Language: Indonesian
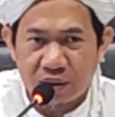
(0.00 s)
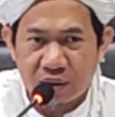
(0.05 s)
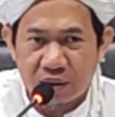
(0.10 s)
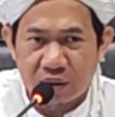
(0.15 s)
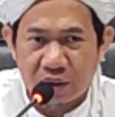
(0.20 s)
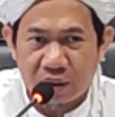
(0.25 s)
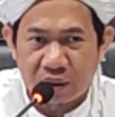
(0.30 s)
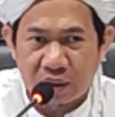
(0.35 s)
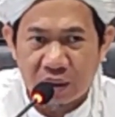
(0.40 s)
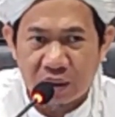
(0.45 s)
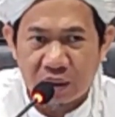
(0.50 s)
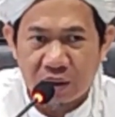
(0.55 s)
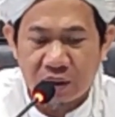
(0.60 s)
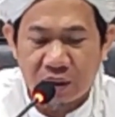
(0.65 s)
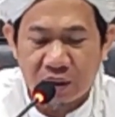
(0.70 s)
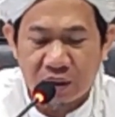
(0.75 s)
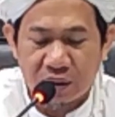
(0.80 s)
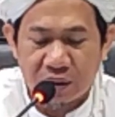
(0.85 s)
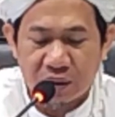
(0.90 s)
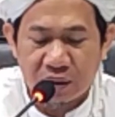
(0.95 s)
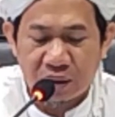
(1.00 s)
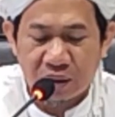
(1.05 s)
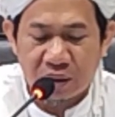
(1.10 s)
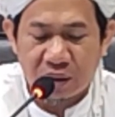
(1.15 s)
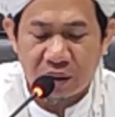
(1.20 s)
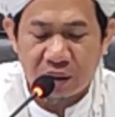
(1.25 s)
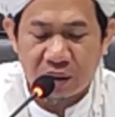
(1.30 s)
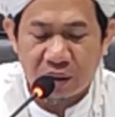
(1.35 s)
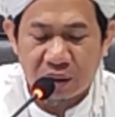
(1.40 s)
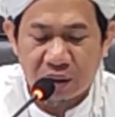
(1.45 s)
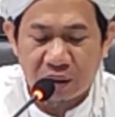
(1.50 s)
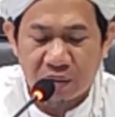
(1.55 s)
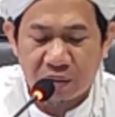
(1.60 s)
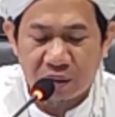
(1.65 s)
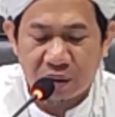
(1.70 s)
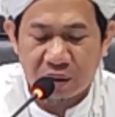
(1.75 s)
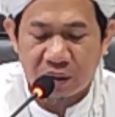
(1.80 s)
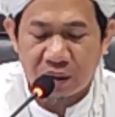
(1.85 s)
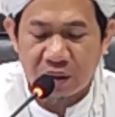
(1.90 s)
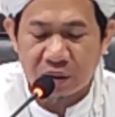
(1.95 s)
ya ada ada yang
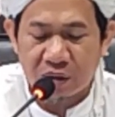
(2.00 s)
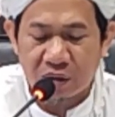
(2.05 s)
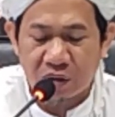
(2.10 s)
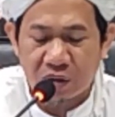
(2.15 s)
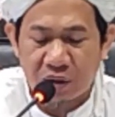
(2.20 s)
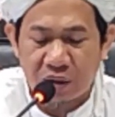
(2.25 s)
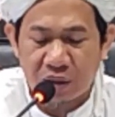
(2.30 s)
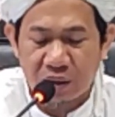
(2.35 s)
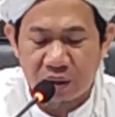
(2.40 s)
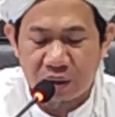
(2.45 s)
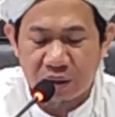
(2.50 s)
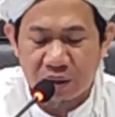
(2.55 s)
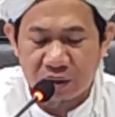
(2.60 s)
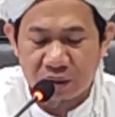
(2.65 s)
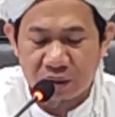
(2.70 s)
namanya Toha.